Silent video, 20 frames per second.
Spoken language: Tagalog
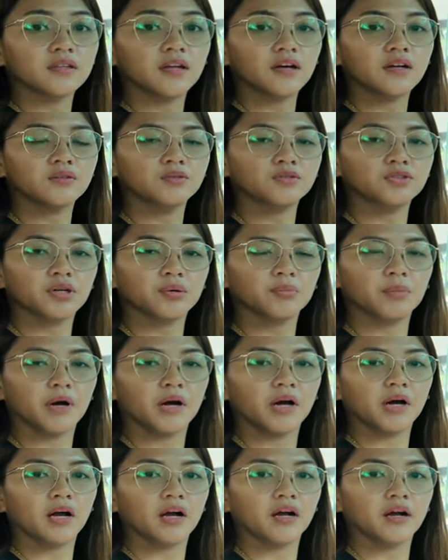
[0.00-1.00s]
naano siya
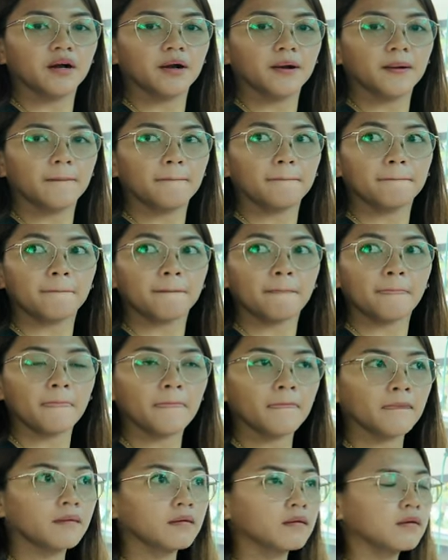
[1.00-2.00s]
ba ang
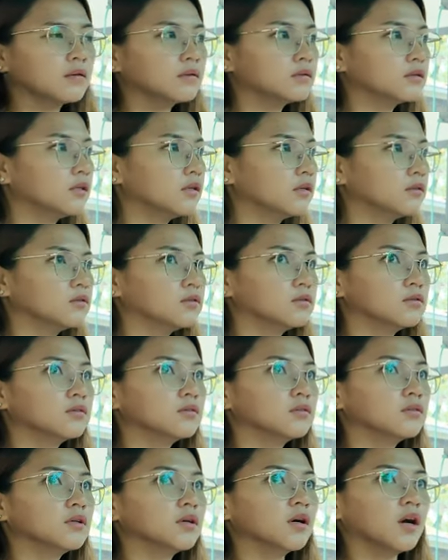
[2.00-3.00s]
tawag doon?
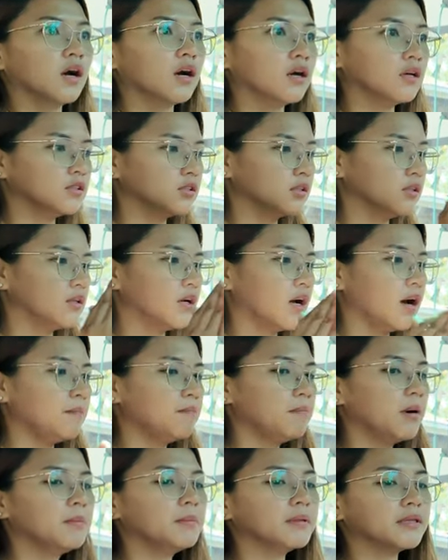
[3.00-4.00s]
Ang
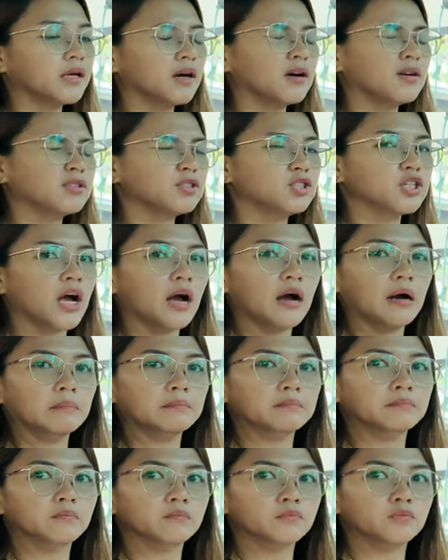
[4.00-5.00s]
hamba bitaw,
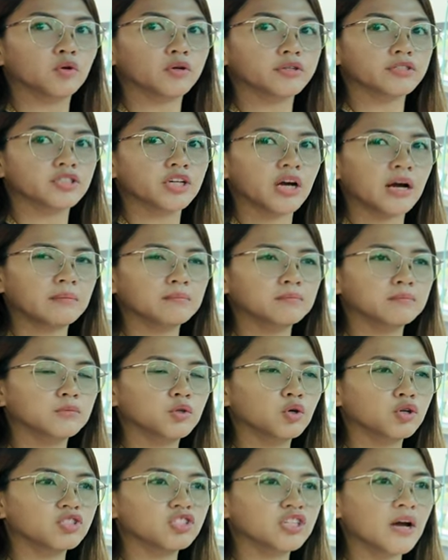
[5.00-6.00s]
jam, door jam,
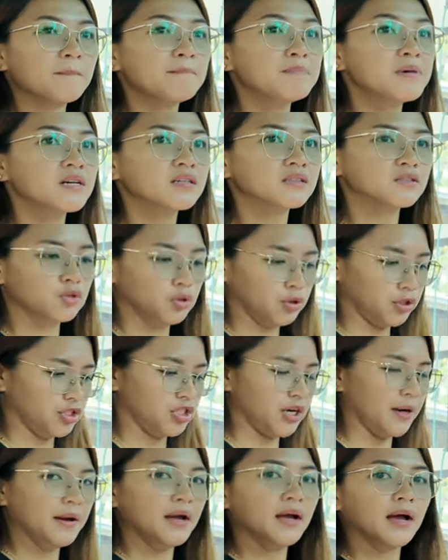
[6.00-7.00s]
door jam, door
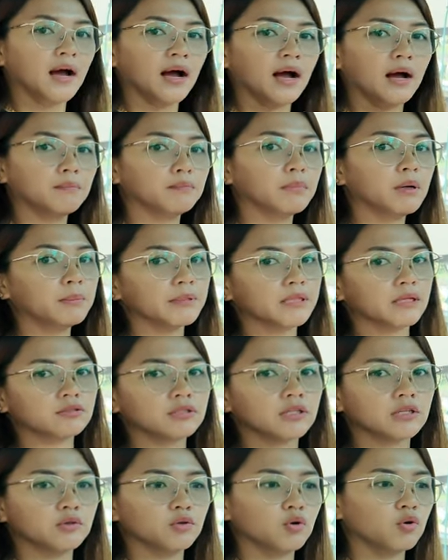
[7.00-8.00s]
jam. Hamba bitaw
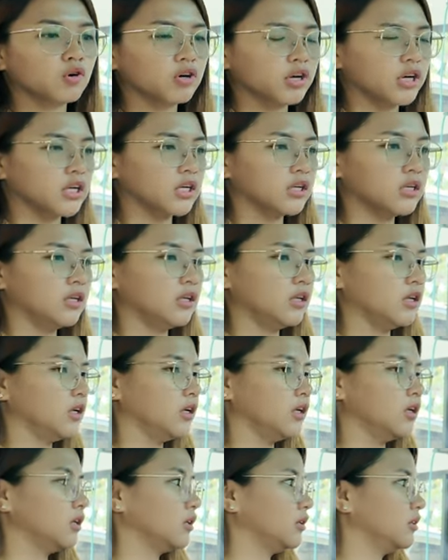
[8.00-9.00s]
sa door kay
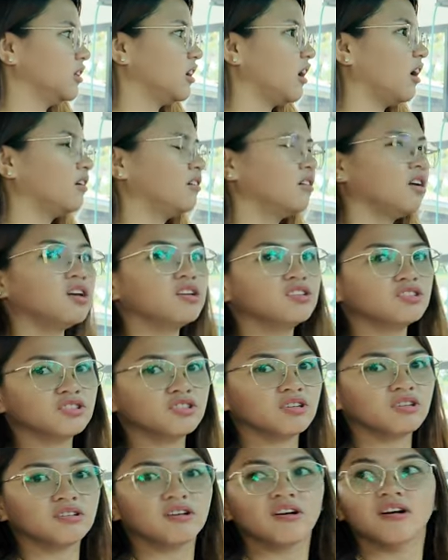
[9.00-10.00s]
gianay
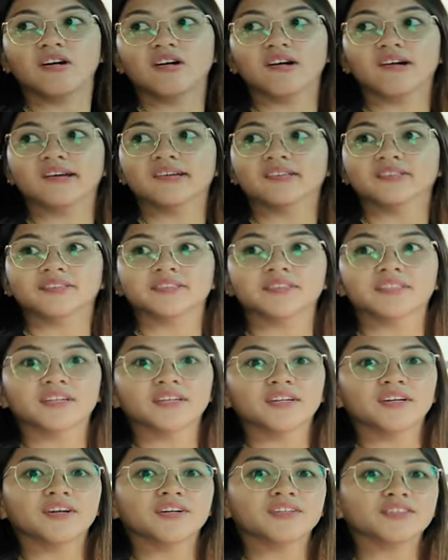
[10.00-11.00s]
siya guys.
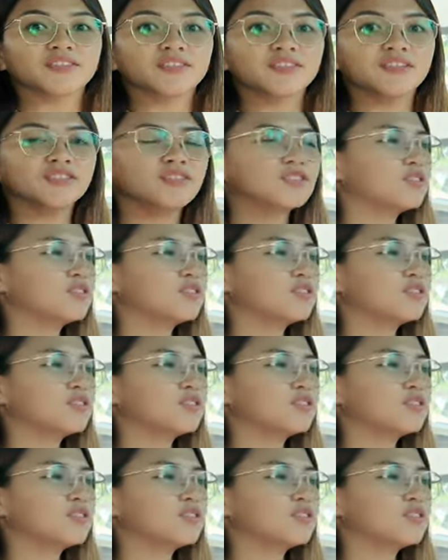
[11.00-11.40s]
Tigas